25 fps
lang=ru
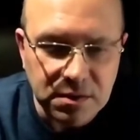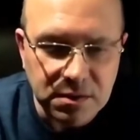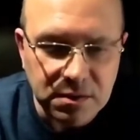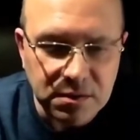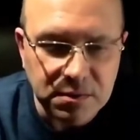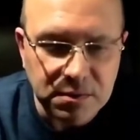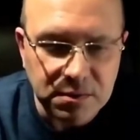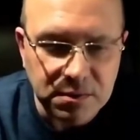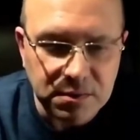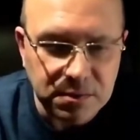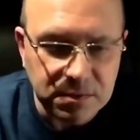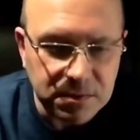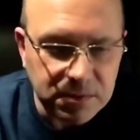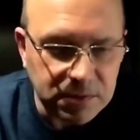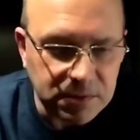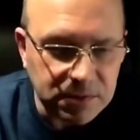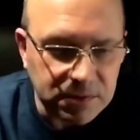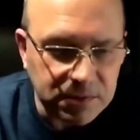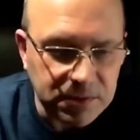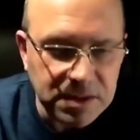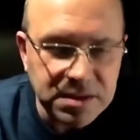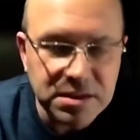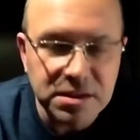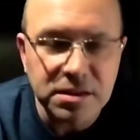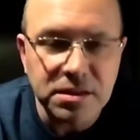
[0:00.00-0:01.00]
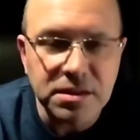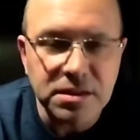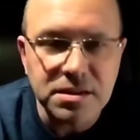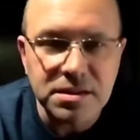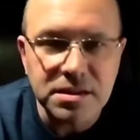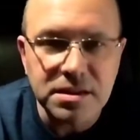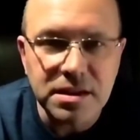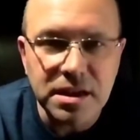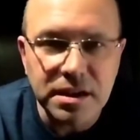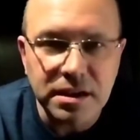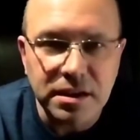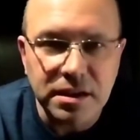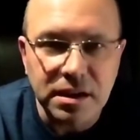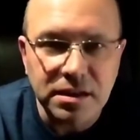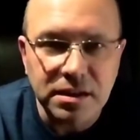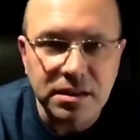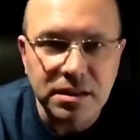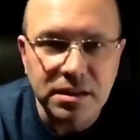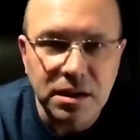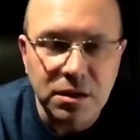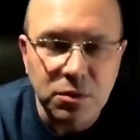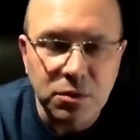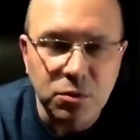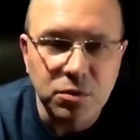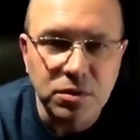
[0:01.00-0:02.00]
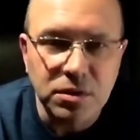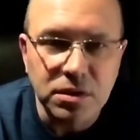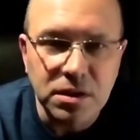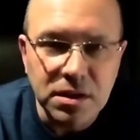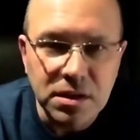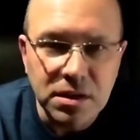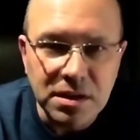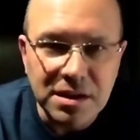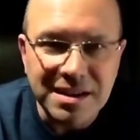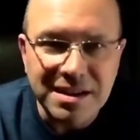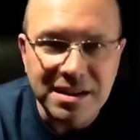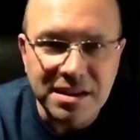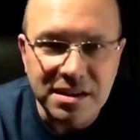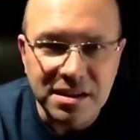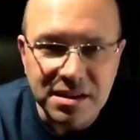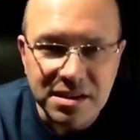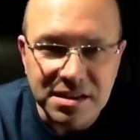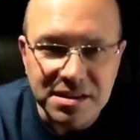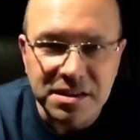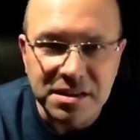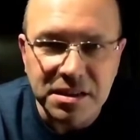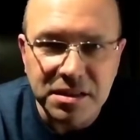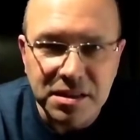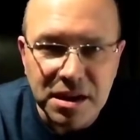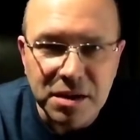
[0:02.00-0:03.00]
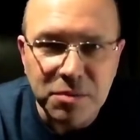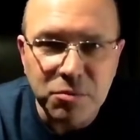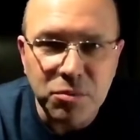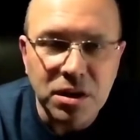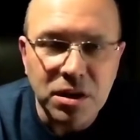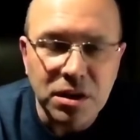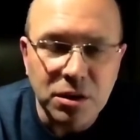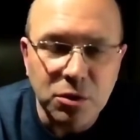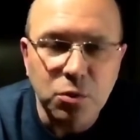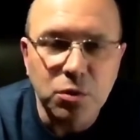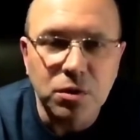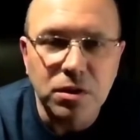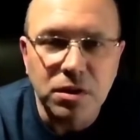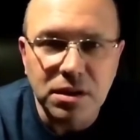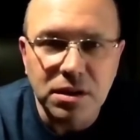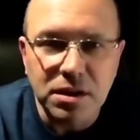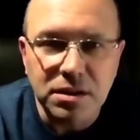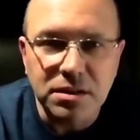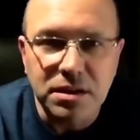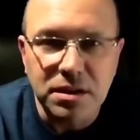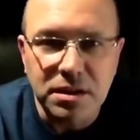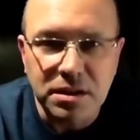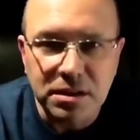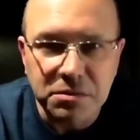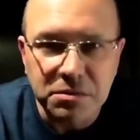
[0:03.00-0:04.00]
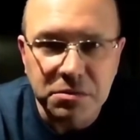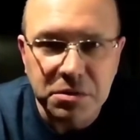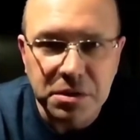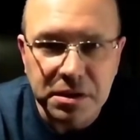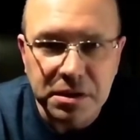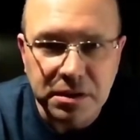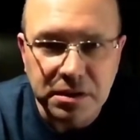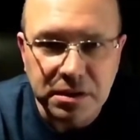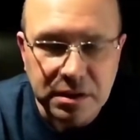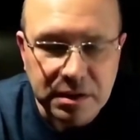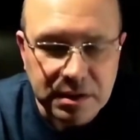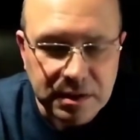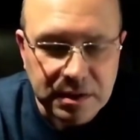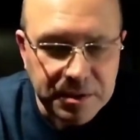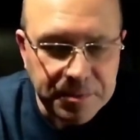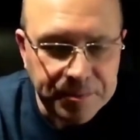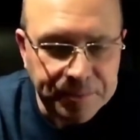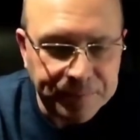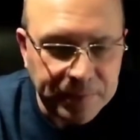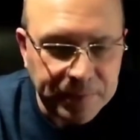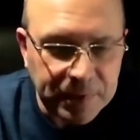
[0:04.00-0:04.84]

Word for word: в один из дней, когда он а, задремал около открытого окна.